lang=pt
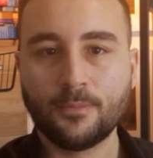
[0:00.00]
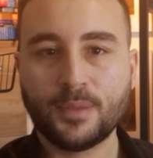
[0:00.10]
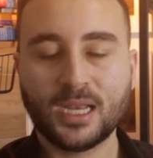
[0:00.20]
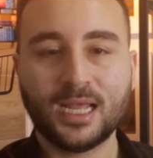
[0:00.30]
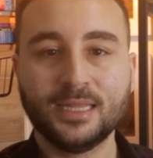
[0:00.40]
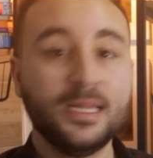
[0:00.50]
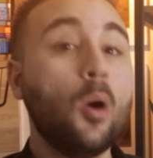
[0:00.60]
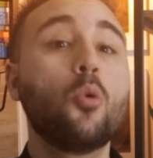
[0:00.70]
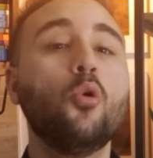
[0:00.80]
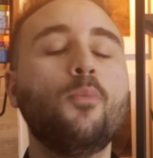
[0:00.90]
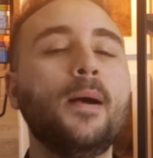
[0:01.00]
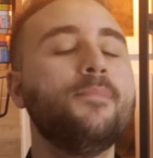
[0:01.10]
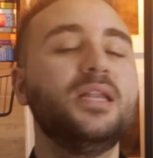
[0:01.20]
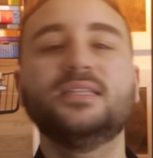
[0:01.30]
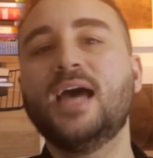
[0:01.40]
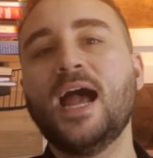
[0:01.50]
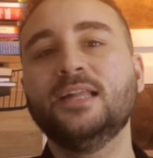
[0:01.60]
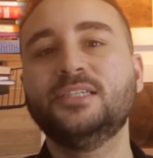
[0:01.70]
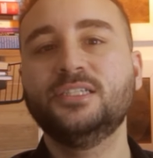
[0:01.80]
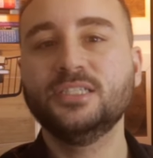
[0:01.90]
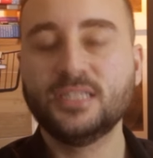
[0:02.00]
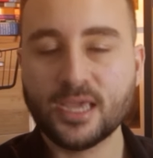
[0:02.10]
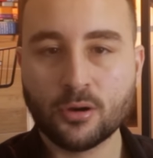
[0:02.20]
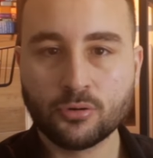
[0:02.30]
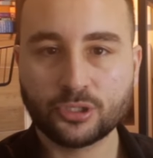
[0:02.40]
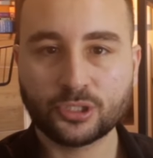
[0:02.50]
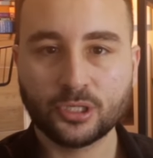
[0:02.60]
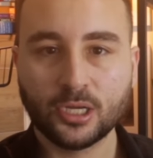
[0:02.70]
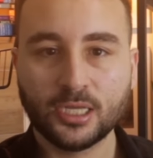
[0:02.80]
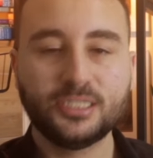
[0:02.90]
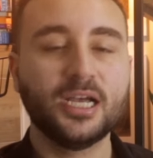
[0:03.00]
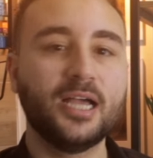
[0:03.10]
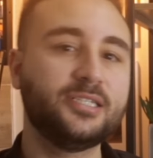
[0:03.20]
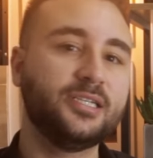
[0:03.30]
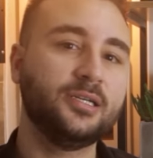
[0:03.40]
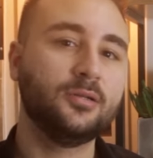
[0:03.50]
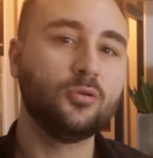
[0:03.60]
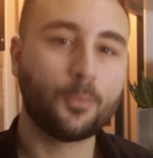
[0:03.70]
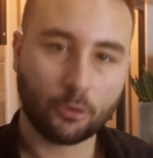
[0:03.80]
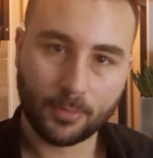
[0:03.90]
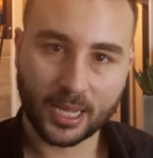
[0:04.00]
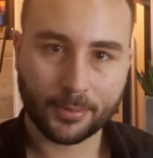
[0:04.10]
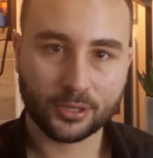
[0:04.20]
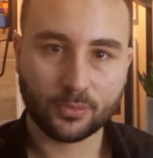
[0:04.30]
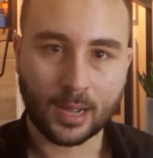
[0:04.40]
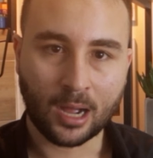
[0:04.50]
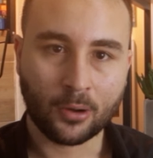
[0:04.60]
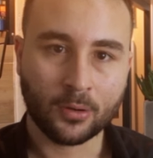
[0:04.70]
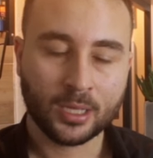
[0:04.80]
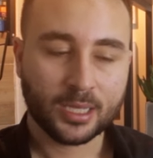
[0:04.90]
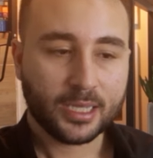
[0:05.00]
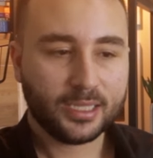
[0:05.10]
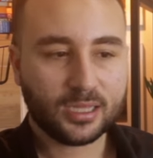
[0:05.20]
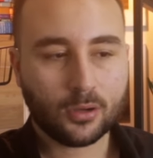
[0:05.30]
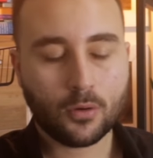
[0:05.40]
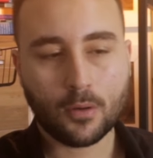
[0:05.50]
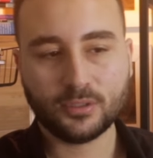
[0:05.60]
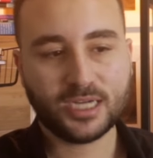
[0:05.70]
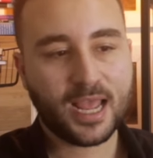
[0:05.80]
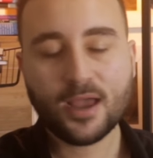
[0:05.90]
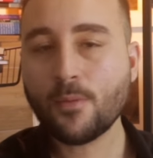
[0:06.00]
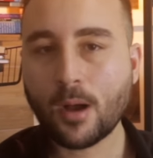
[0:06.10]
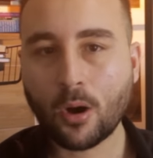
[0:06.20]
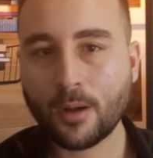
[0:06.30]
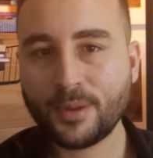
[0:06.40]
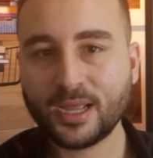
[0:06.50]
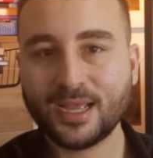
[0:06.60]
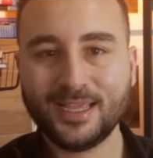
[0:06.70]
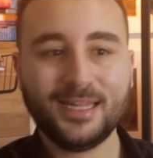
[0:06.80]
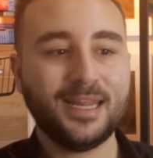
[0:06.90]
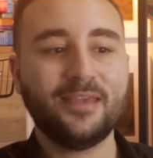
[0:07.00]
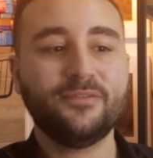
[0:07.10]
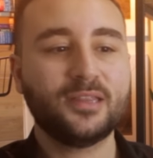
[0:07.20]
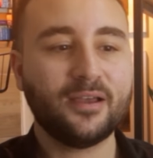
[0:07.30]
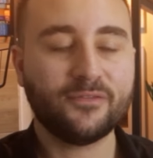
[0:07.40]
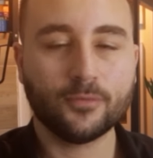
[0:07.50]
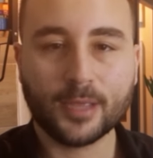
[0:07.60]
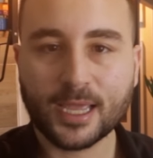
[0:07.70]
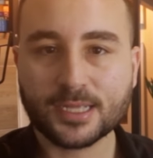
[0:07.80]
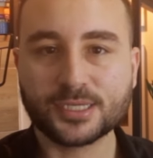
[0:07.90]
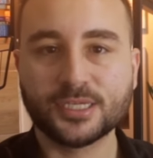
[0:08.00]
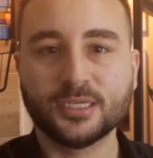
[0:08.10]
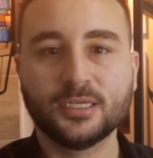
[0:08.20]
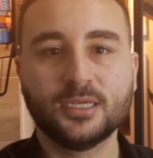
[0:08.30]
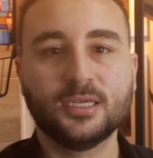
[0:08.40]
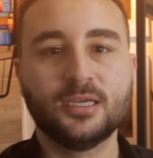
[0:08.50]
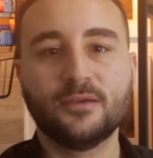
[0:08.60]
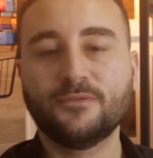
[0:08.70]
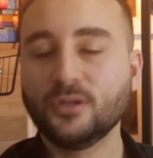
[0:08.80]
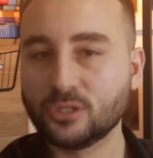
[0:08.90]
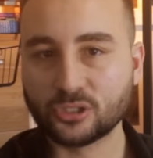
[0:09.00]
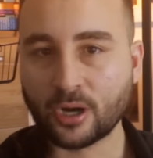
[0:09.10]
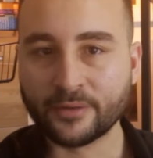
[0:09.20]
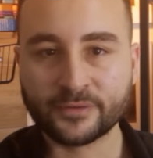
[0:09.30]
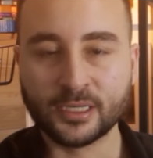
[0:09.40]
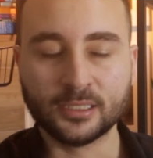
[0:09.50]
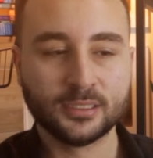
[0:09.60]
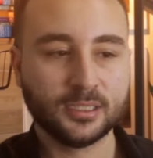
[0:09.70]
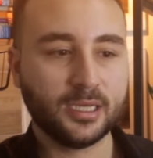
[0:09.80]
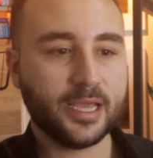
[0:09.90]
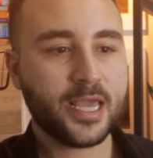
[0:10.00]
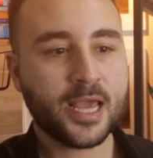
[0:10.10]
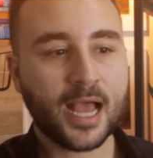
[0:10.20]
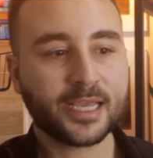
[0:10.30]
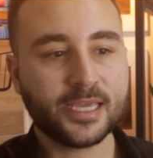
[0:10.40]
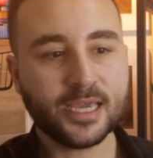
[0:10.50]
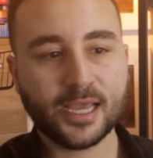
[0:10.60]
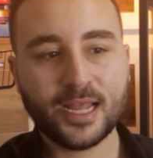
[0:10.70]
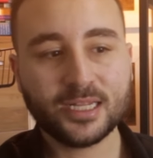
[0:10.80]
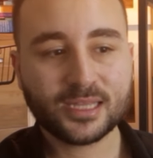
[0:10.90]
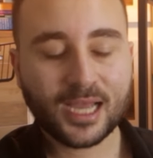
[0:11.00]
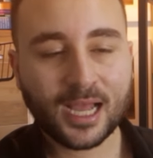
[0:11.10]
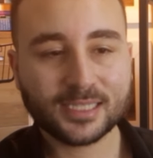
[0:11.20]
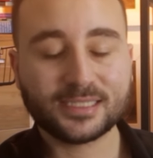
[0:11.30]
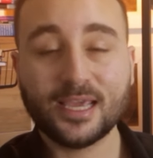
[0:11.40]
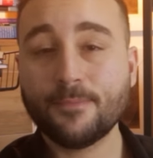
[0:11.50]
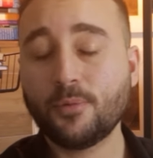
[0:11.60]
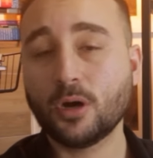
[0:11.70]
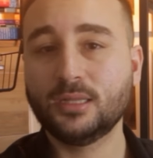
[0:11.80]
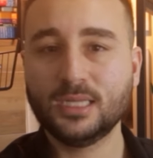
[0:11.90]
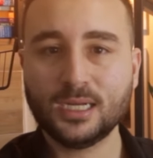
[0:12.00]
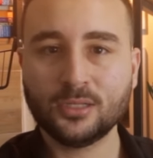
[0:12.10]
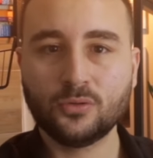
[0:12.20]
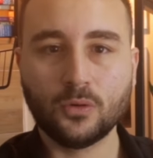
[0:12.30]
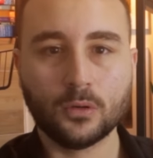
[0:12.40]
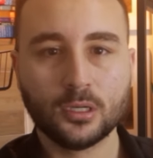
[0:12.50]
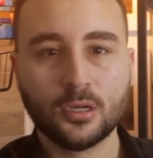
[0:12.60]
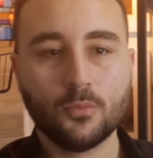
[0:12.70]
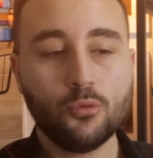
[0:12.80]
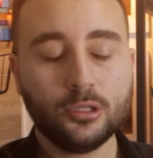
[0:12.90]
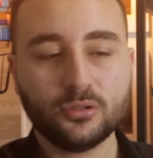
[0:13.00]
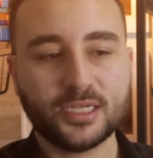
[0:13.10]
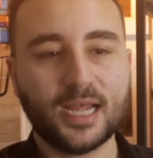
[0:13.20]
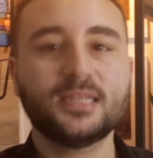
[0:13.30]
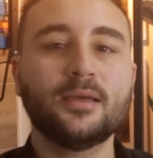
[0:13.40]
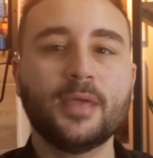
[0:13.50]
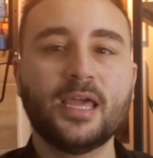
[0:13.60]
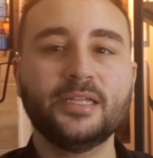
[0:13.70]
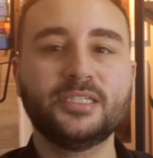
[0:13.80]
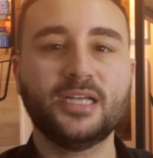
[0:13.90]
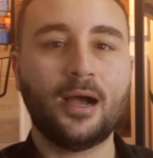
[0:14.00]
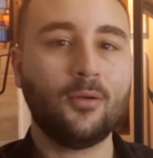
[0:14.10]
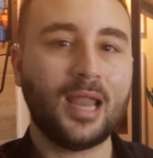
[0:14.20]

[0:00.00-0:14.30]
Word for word: pela não culpabilidade de Deus diante do problema do mal. Então já é uma obra inevitavelmente filosófica. E aqui ele está se reportando muito diretamente ao